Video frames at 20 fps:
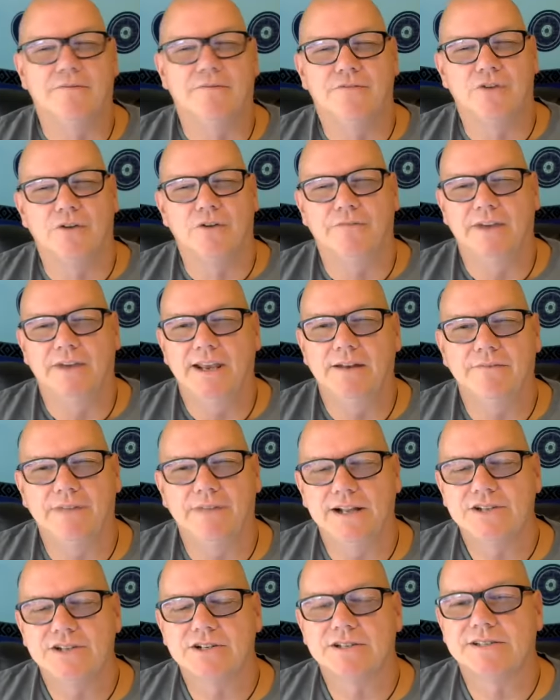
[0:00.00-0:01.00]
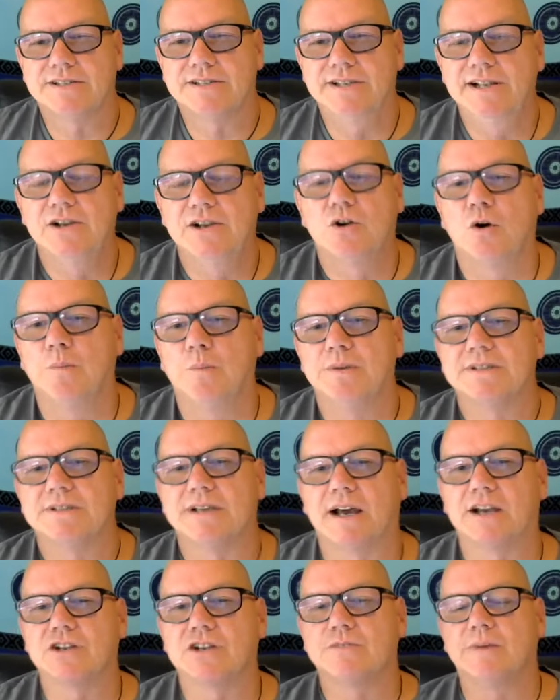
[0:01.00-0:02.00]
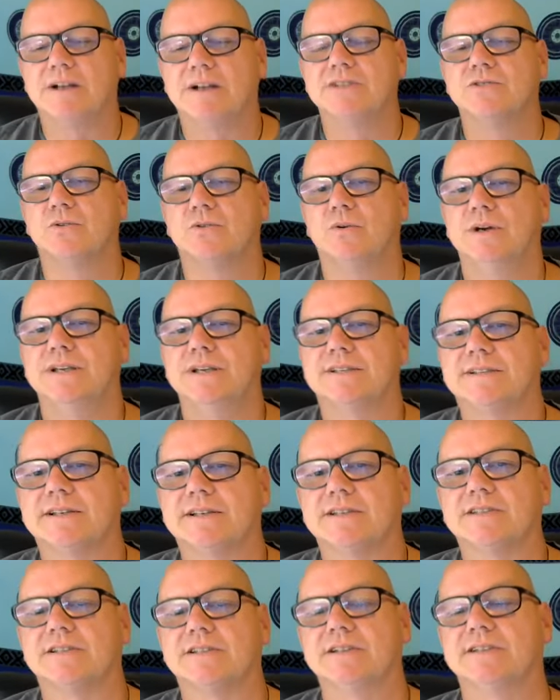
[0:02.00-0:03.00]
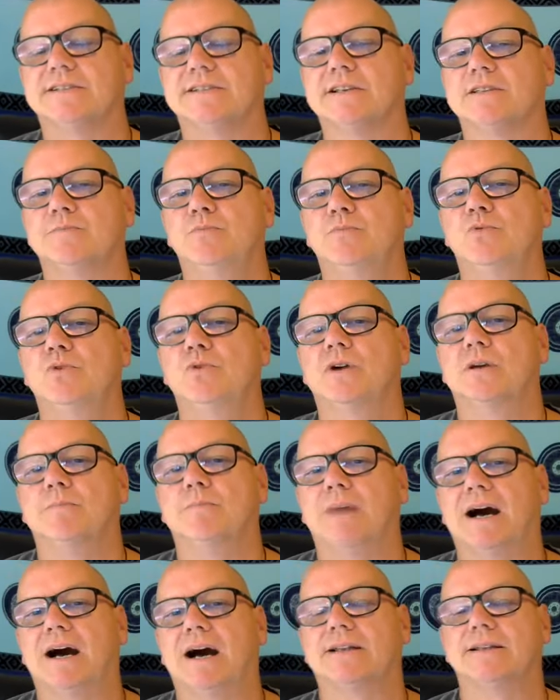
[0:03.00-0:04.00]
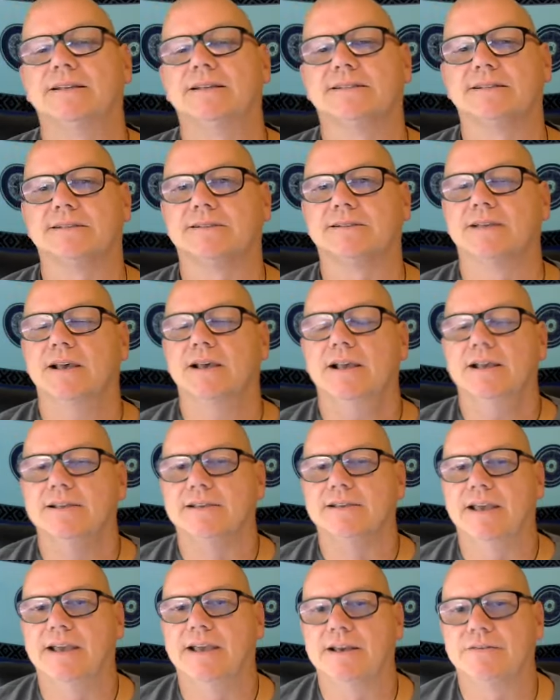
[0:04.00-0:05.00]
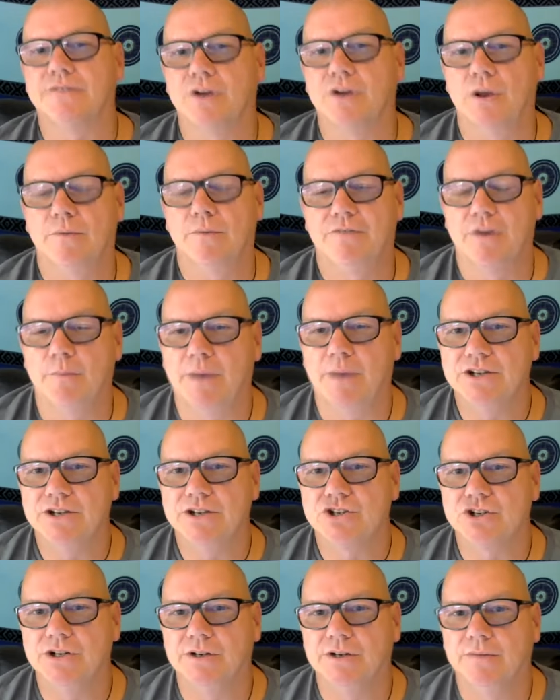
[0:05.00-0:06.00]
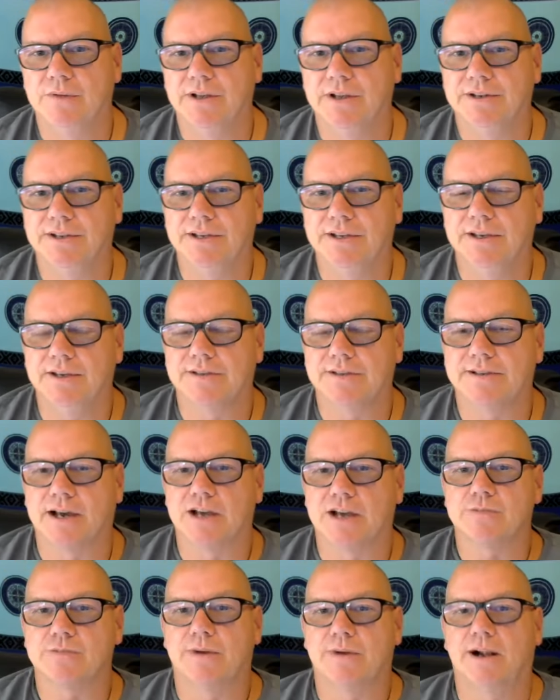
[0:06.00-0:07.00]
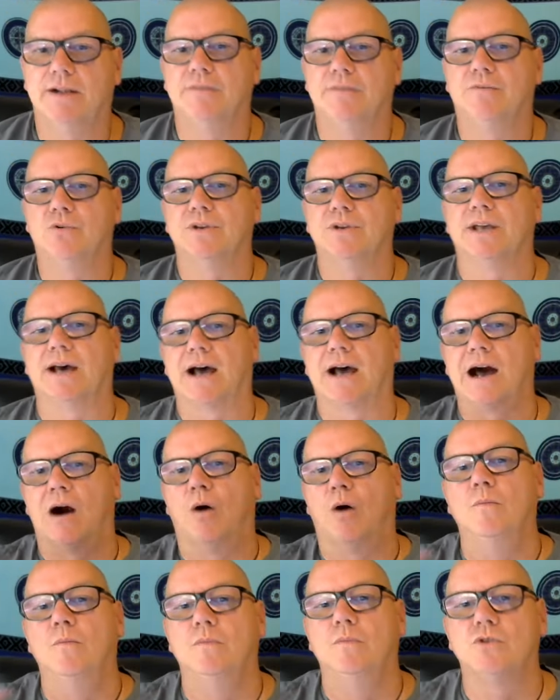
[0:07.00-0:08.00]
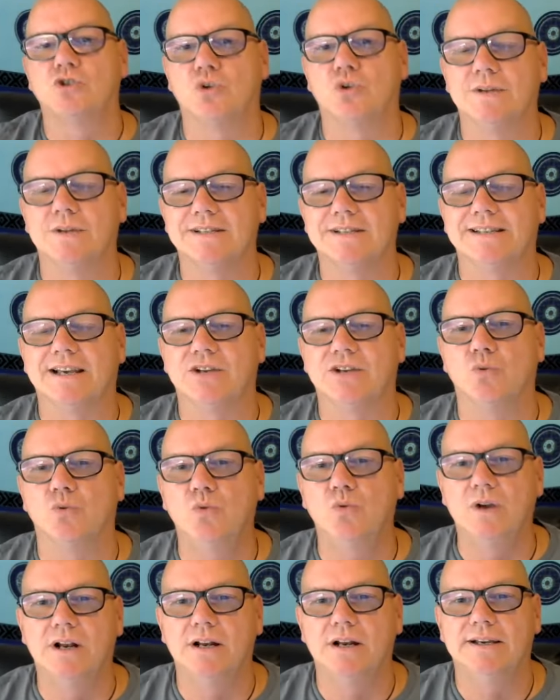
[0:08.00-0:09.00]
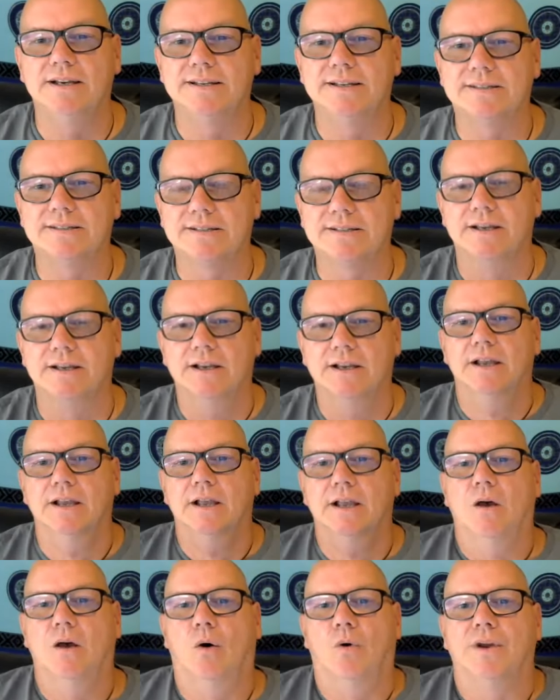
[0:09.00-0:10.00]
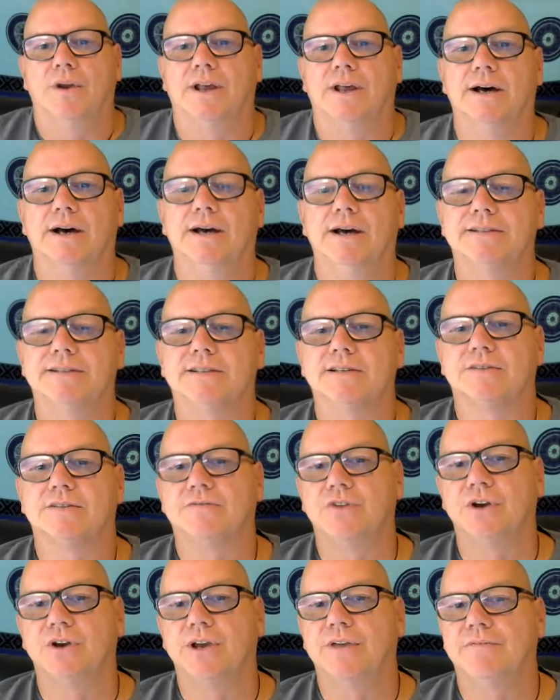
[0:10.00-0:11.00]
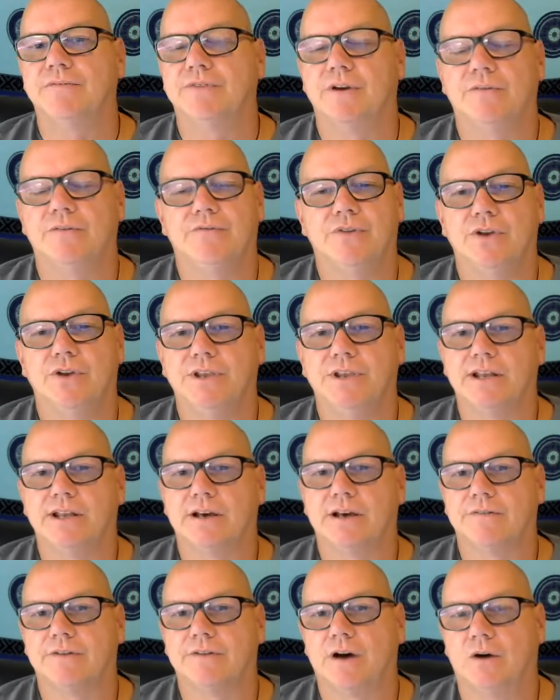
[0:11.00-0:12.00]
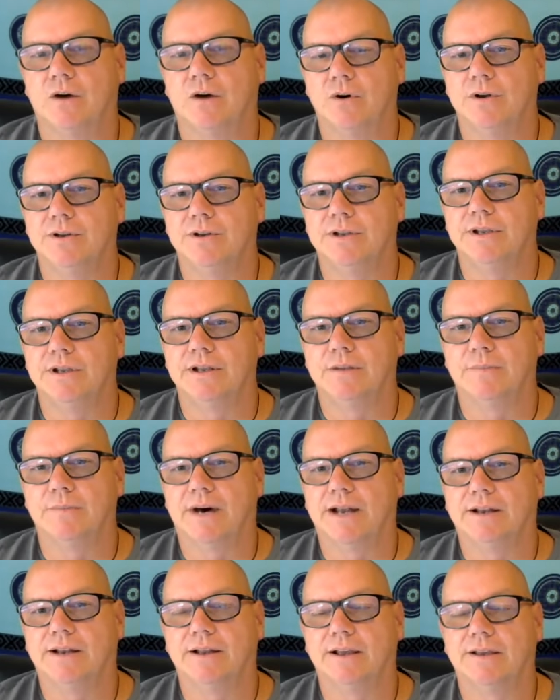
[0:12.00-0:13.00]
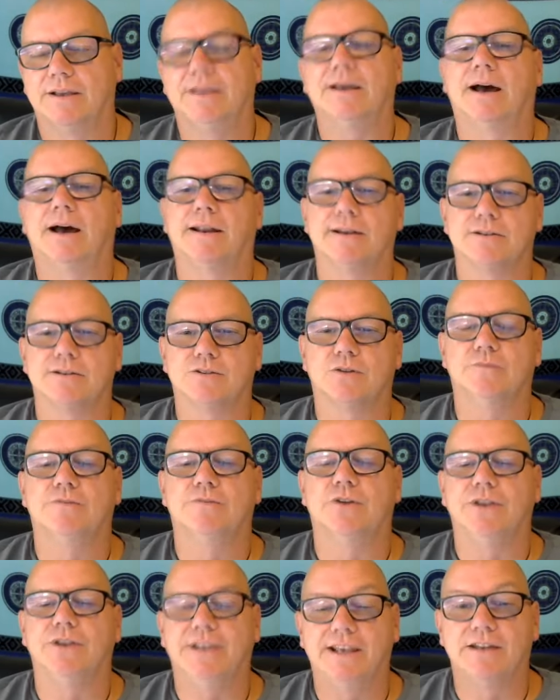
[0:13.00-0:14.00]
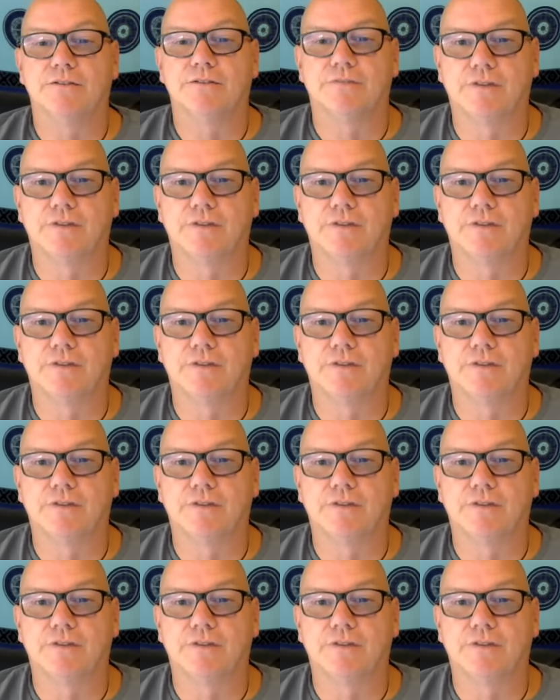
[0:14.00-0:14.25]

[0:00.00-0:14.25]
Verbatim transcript: Für wen, welche Zielgruppe, sage ich mal so, ist das, ist das Buch gemacht? Ist es eher für, für Menschen, äh, die, sage ich mal, wo der Raum schon sehr dunkel ist? Oder ist es für, für, für jede Frau und jeden Mann, andersrum, für jede